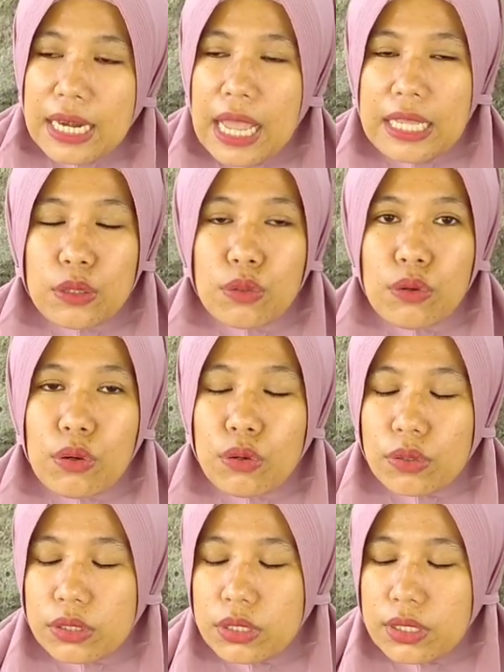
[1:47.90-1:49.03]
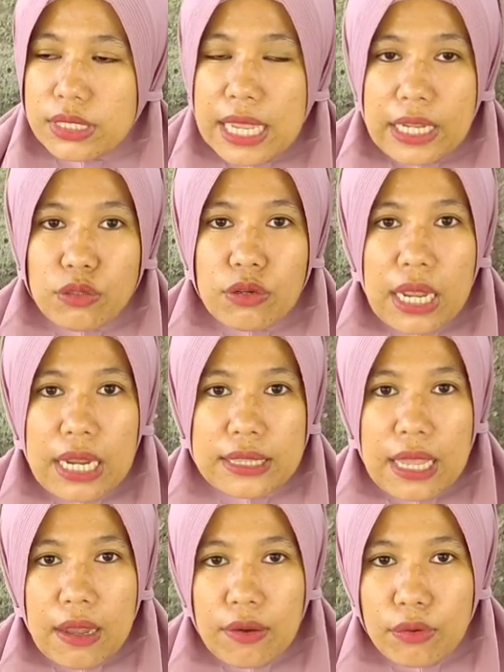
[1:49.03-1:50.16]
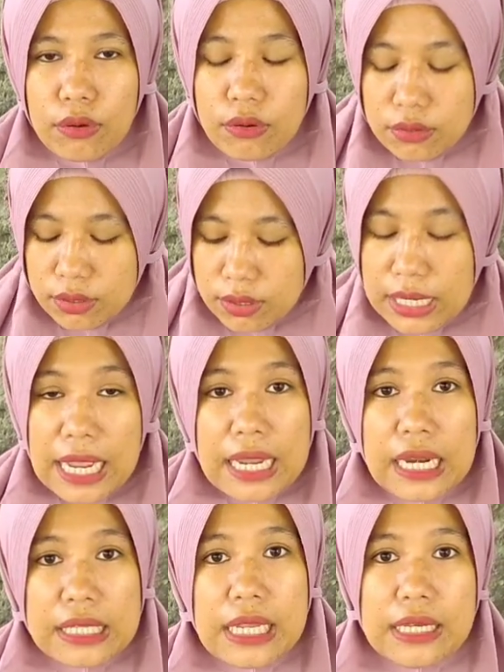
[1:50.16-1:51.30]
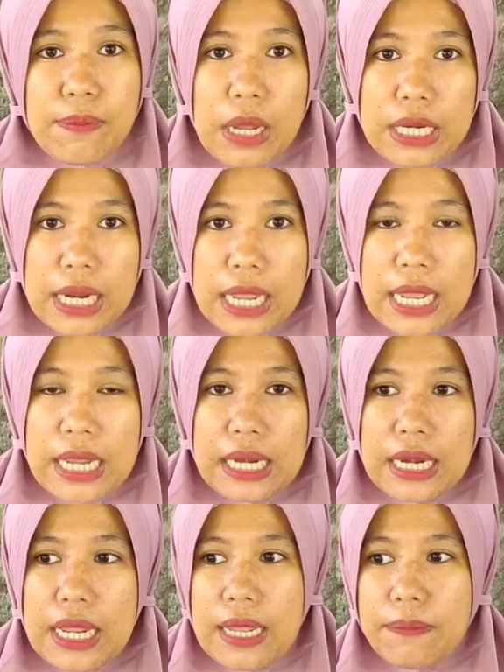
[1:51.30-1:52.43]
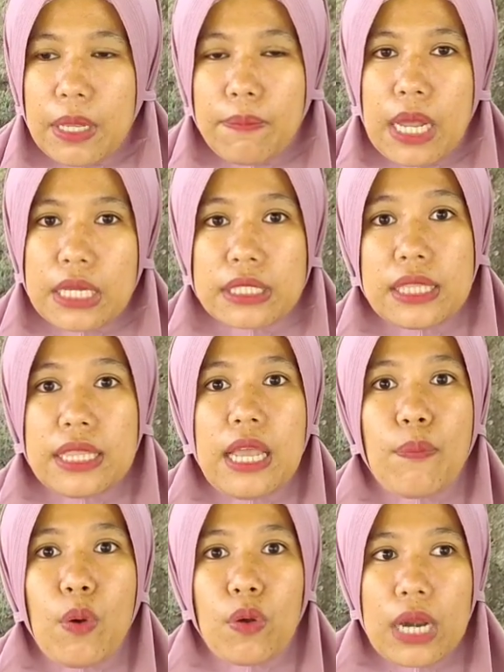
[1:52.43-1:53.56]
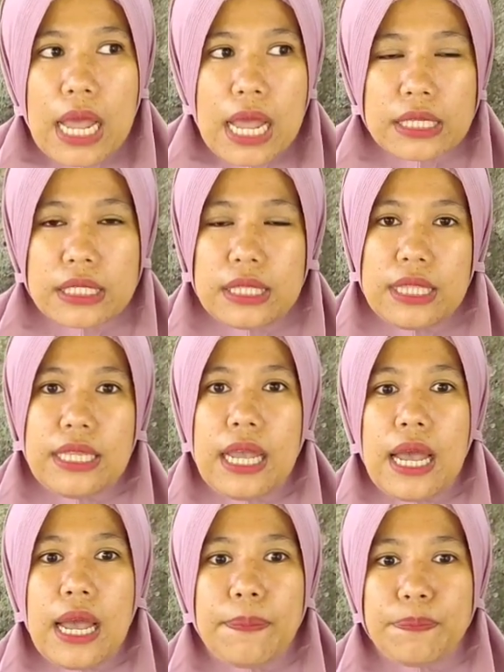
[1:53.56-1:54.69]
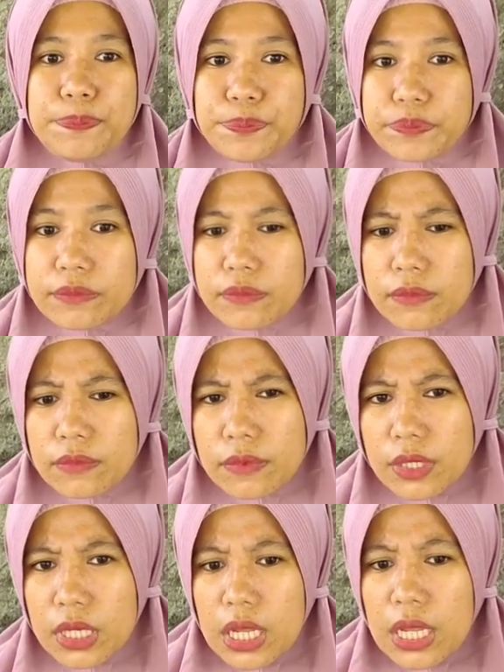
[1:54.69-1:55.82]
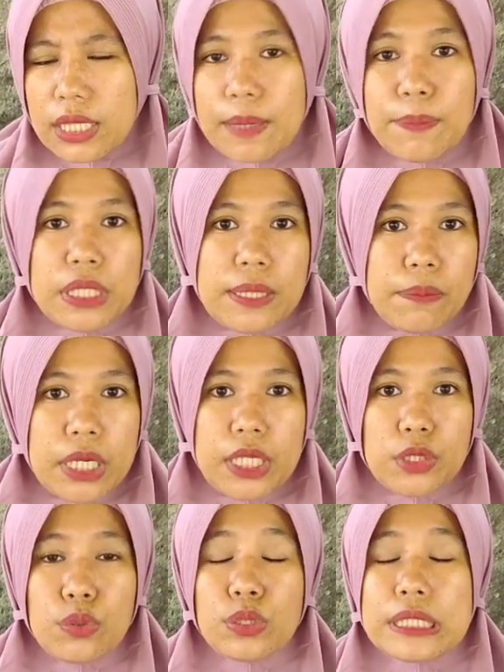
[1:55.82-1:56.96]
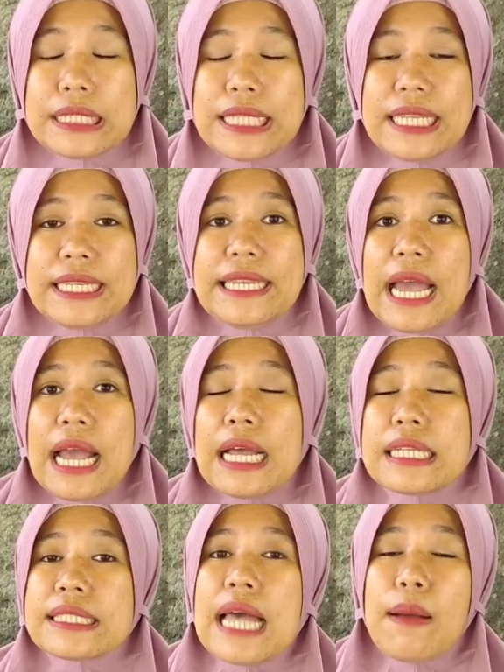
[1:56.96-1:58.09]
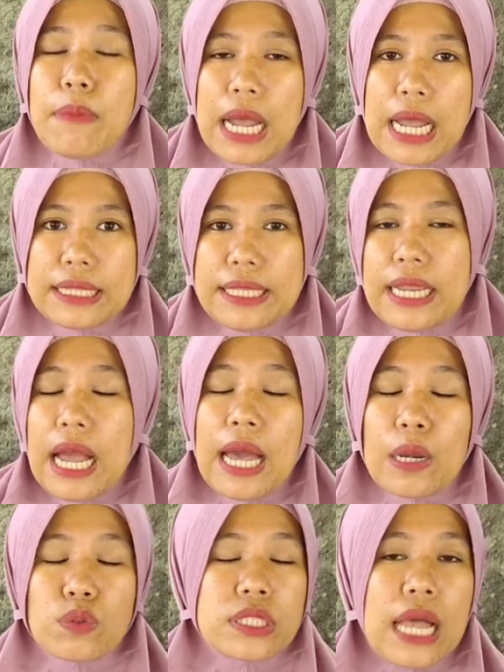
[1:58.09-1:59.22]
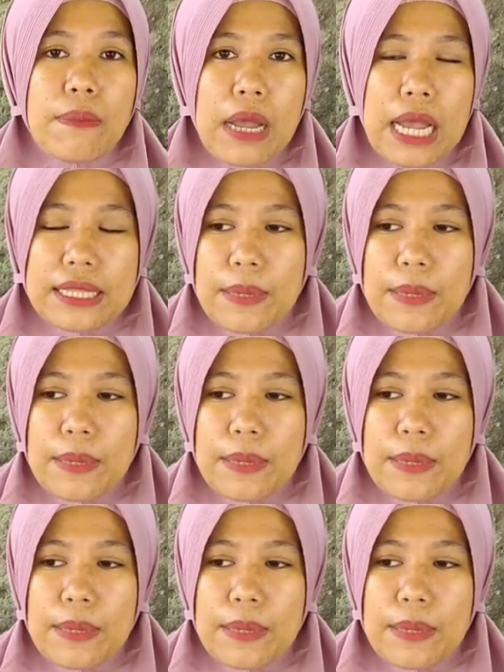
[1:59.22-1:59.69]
Nah itu uh, saya juga nggak tahu uh, gagalnya di mana karena memang setiap orang, setiap teman-teman itu tidak sama, tidak harus sama.